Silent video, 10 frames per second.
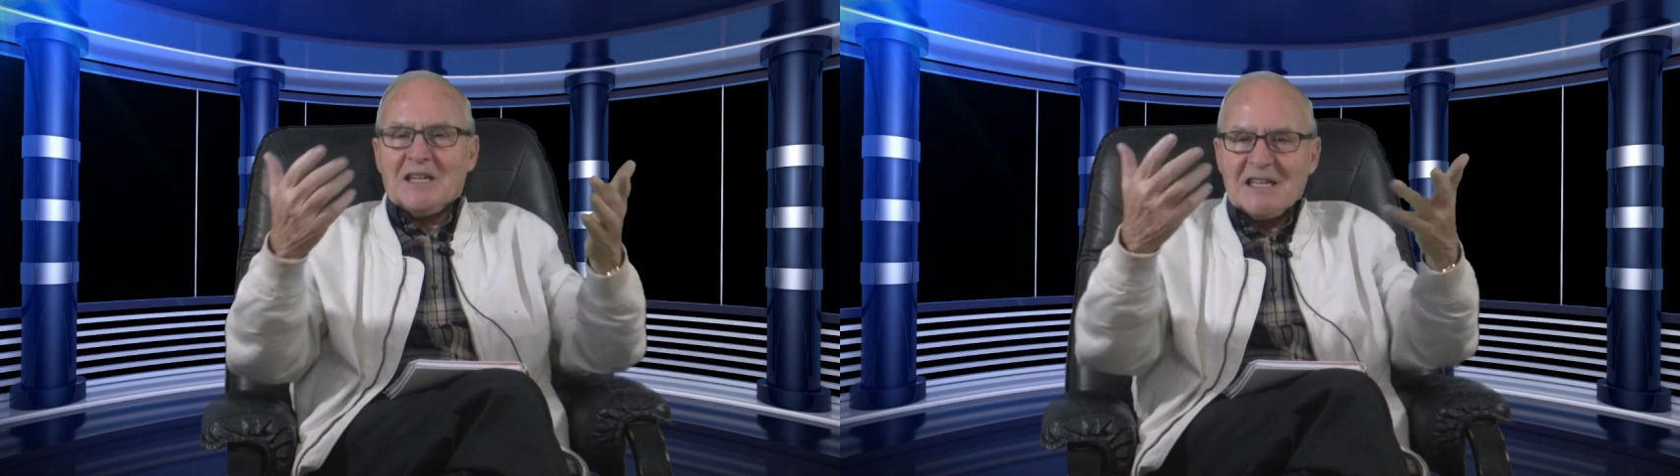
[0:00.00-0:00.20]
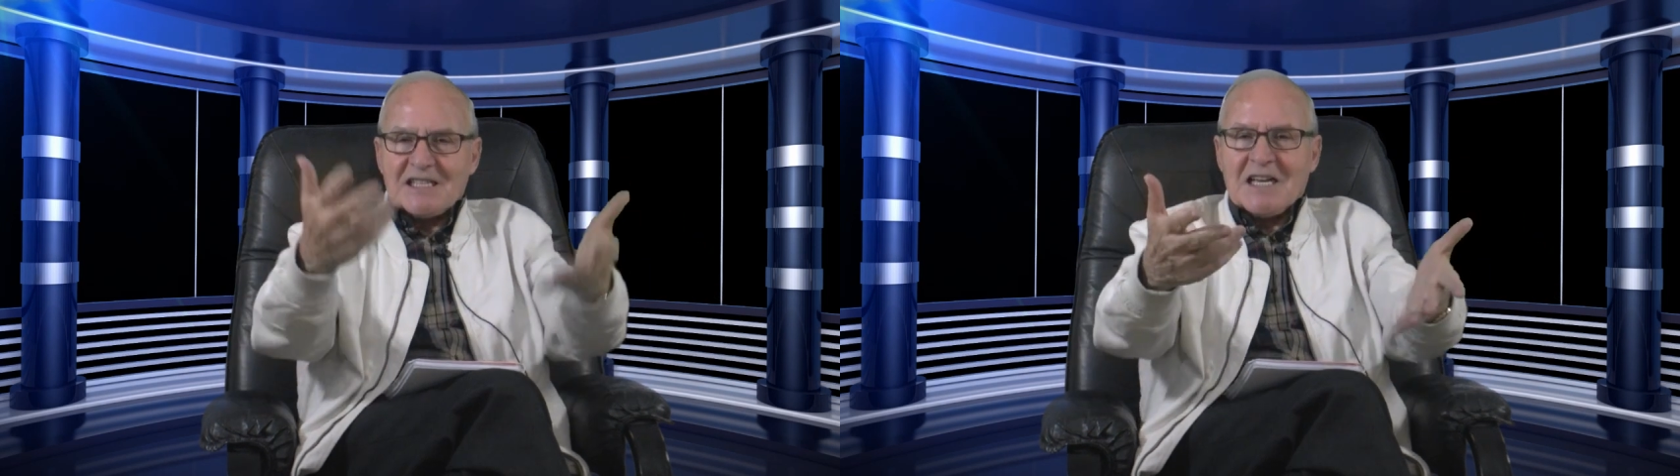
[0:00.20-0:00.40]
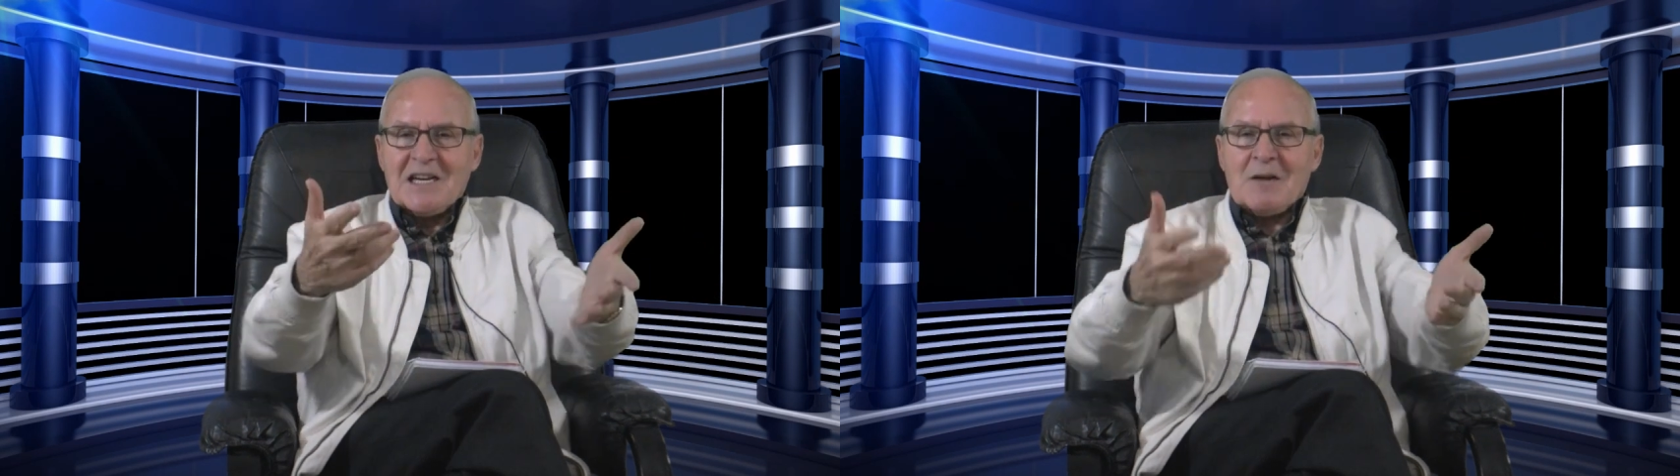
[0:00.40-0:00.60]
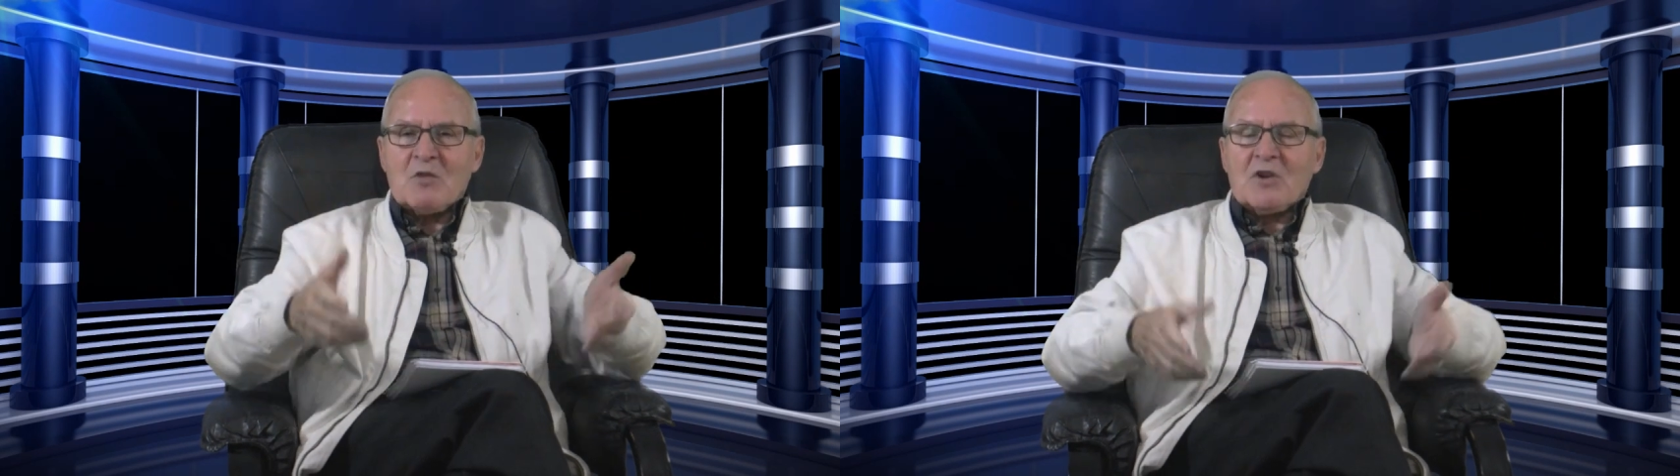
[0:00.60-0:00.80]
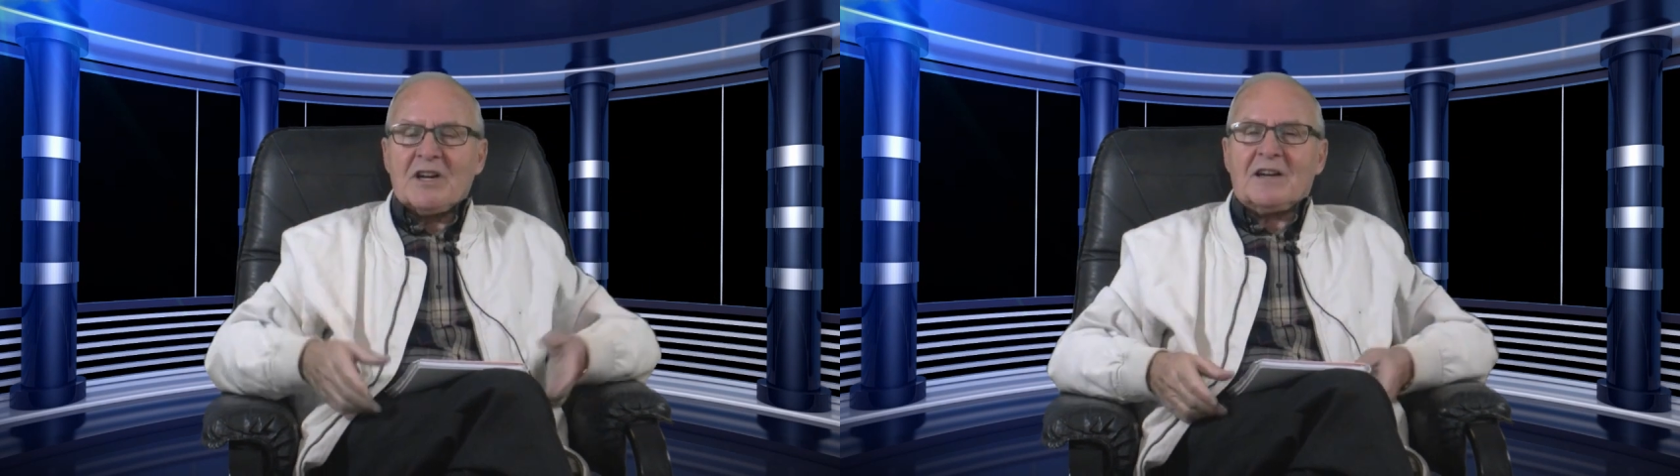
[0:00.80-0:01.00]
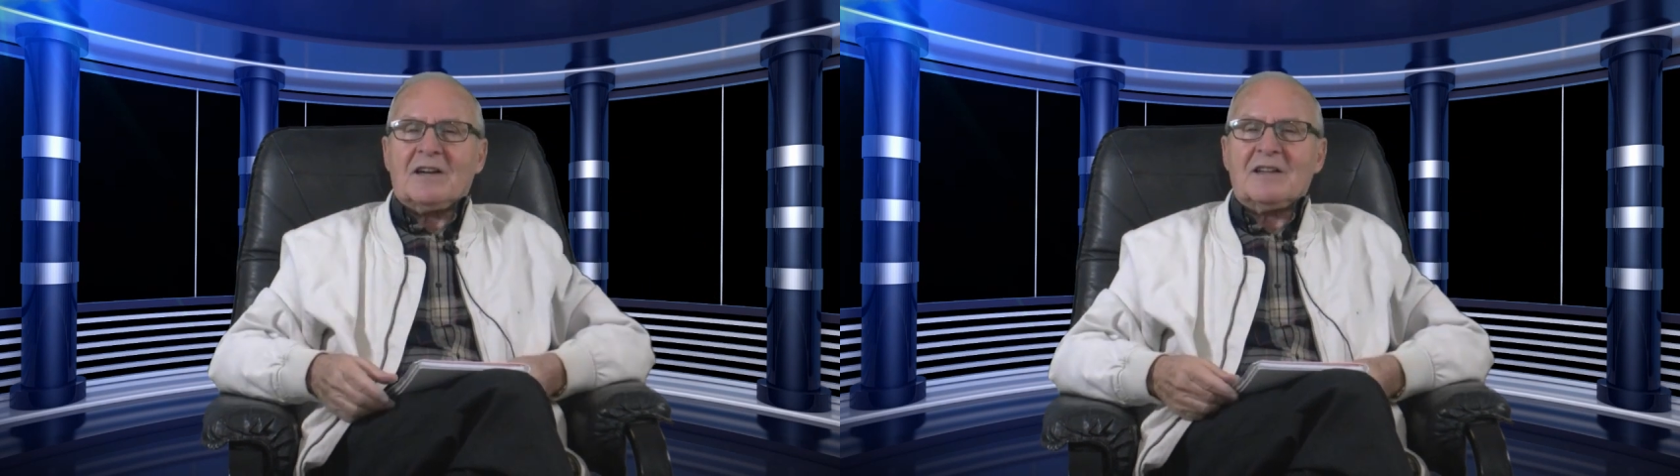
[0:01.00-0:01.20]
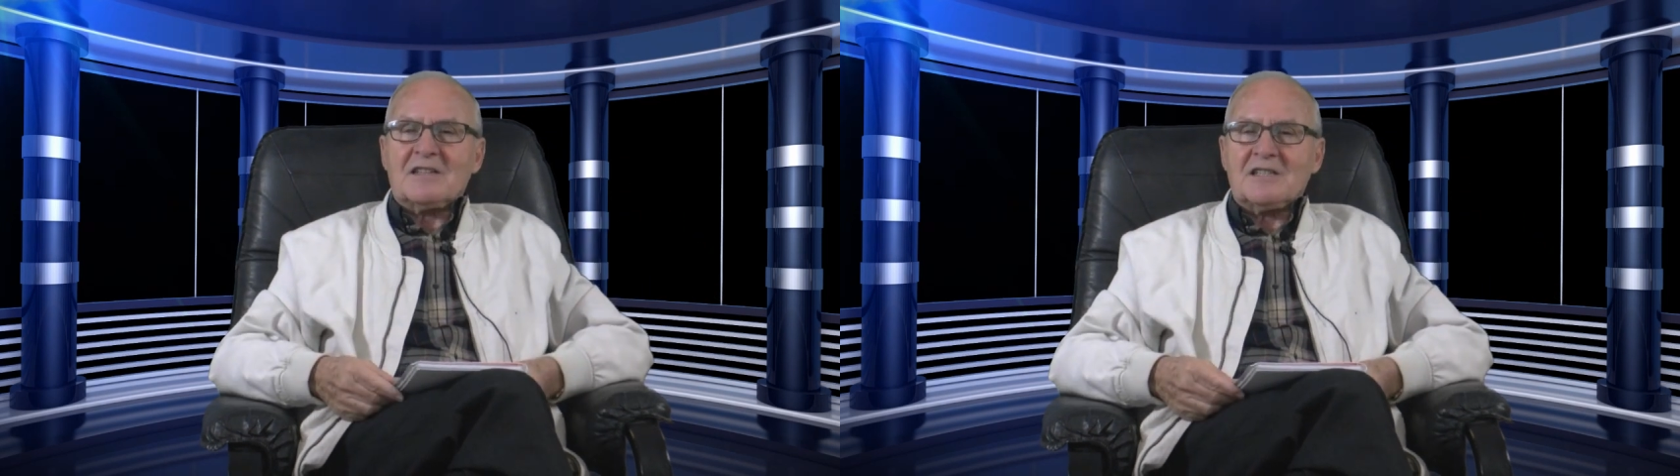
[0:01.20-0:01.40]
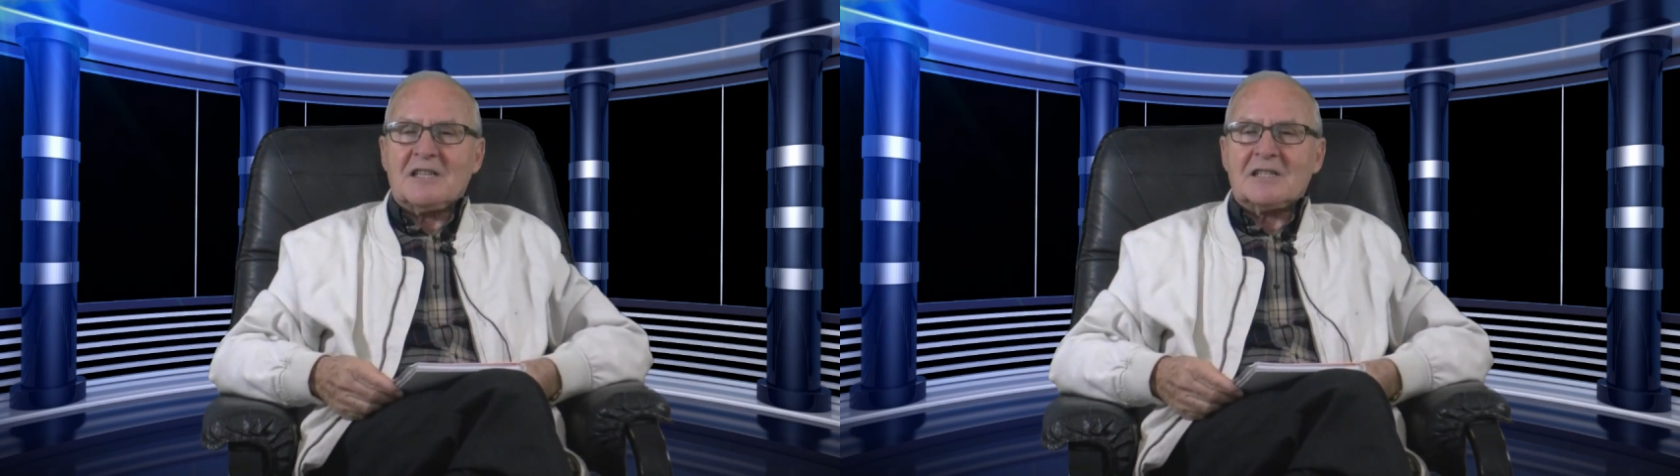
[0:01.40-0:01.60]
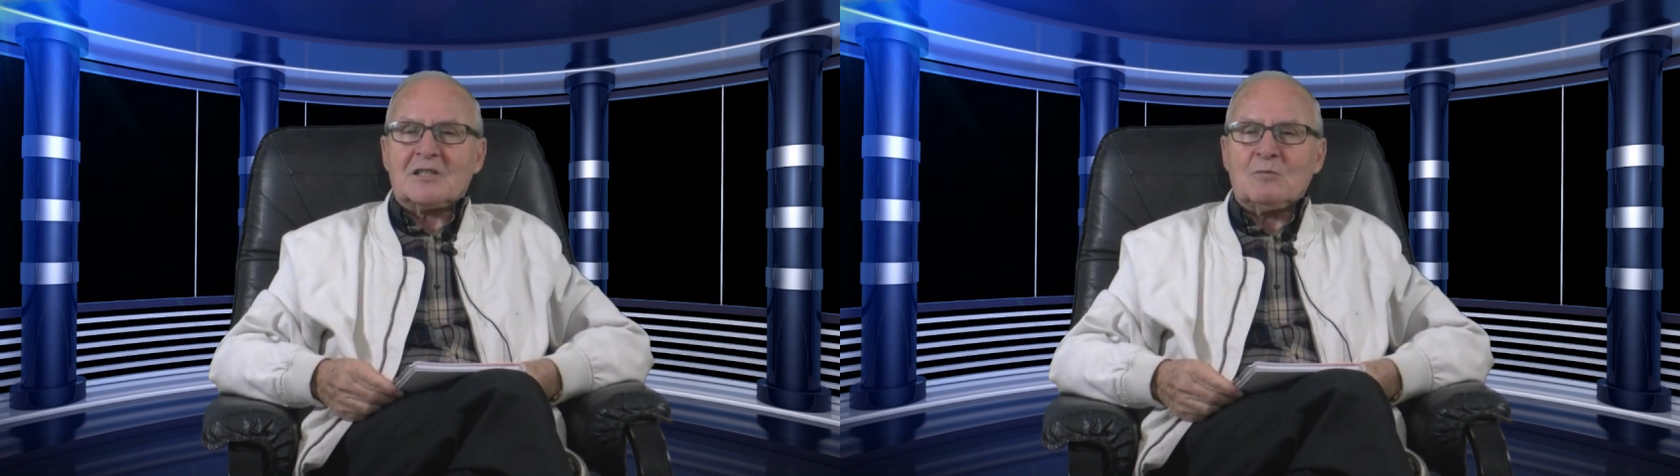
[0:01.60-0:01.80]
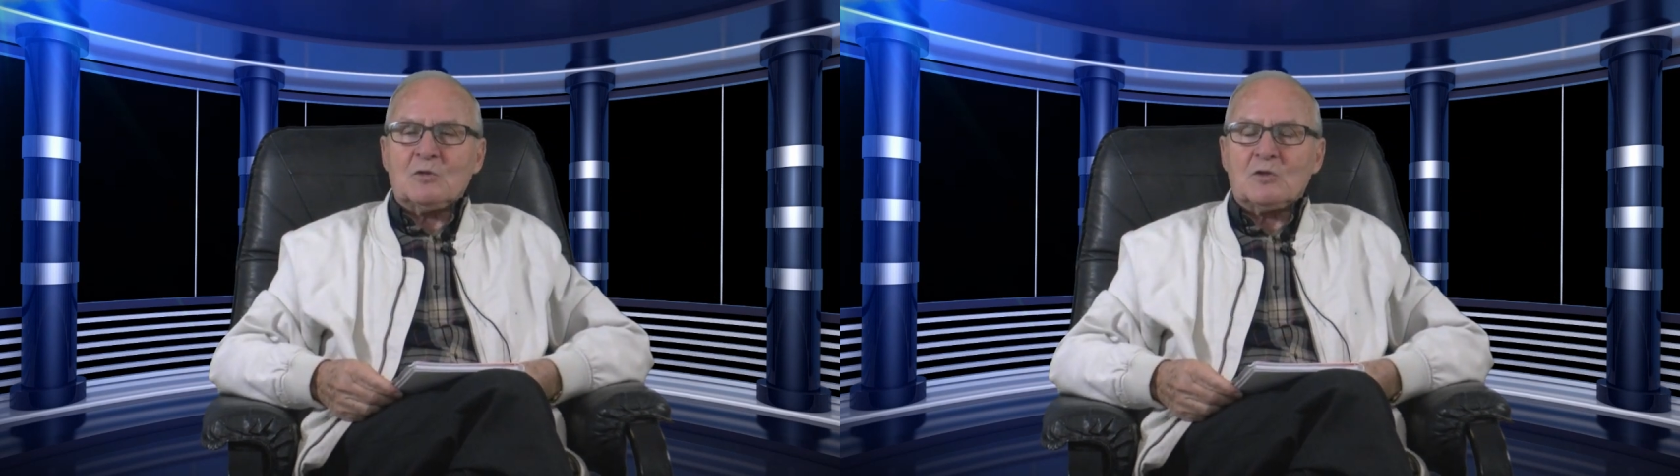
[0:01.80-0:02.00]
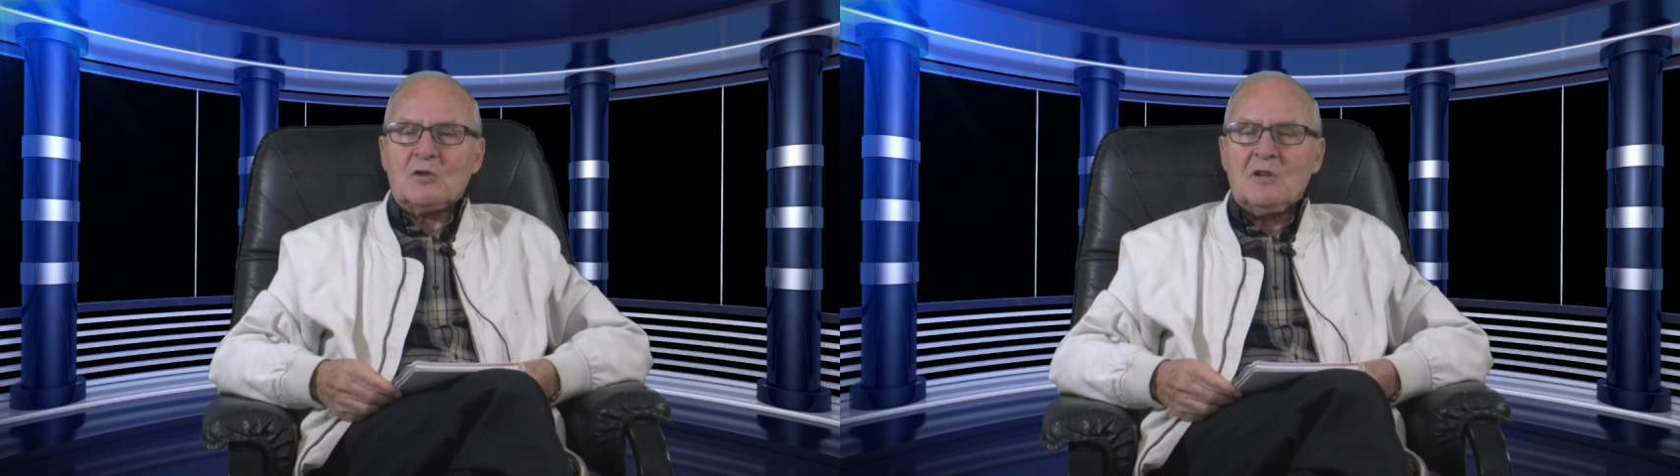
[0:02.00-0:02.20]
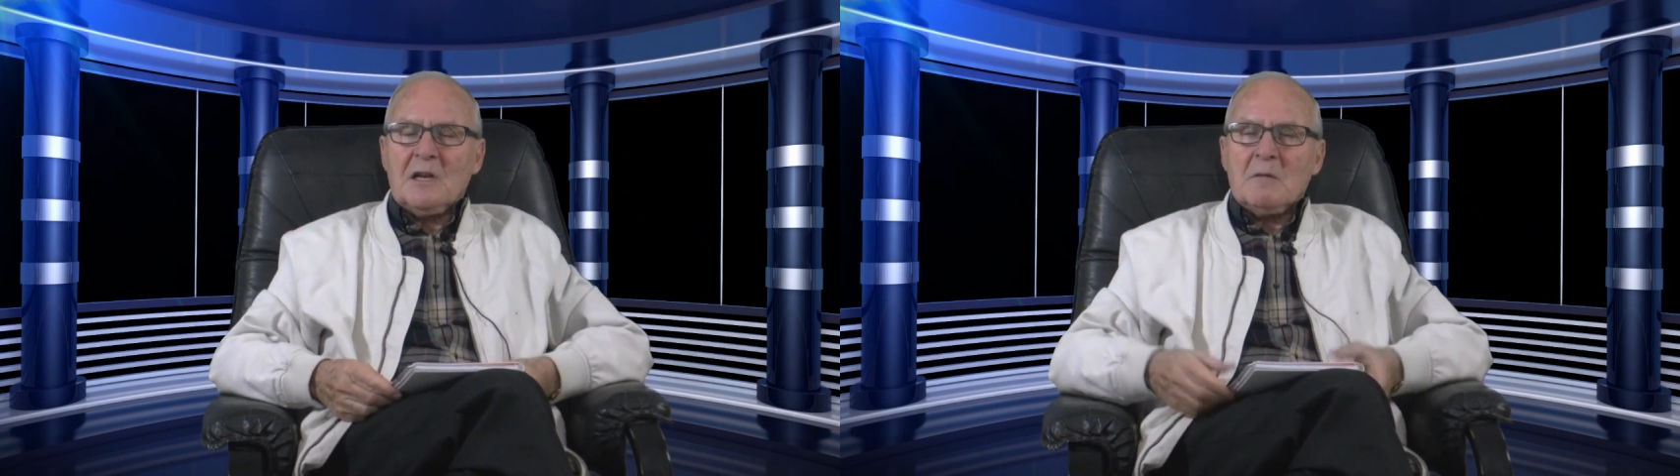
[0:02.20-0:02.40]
esta es la mujer que necesita este mundo,